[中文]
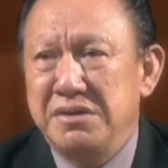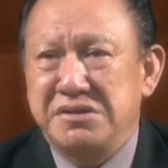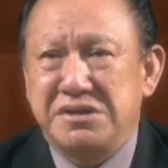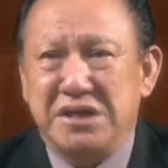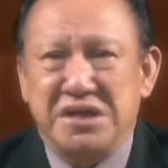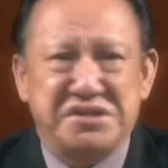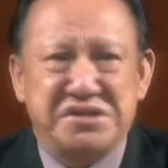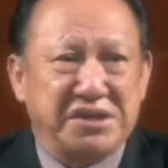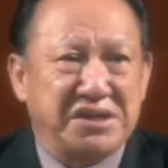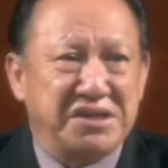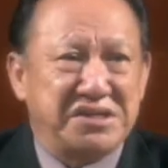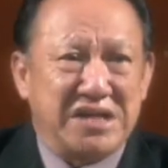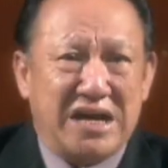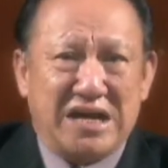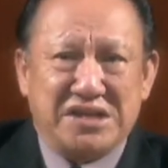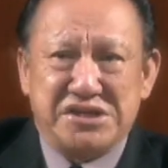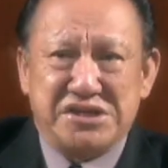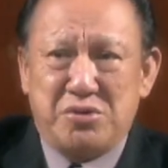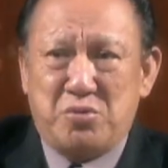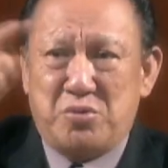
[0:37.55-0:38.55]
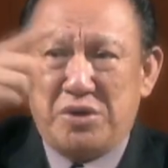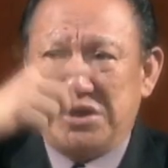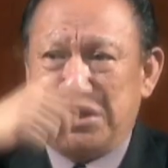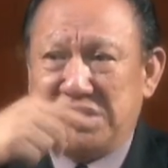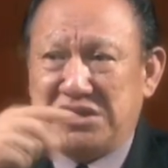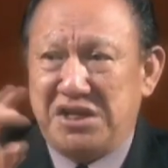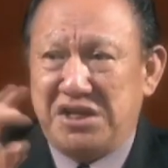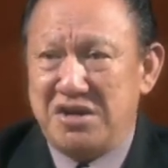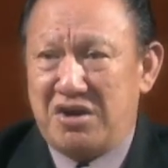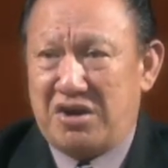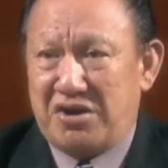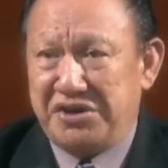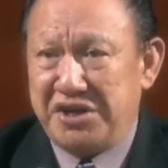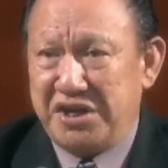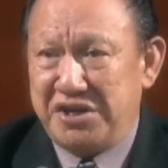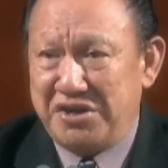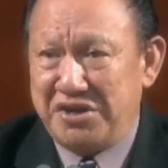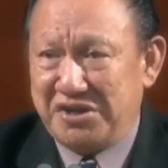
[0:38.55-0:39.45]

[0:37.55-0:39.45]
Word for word: 在这个查经会的第二年，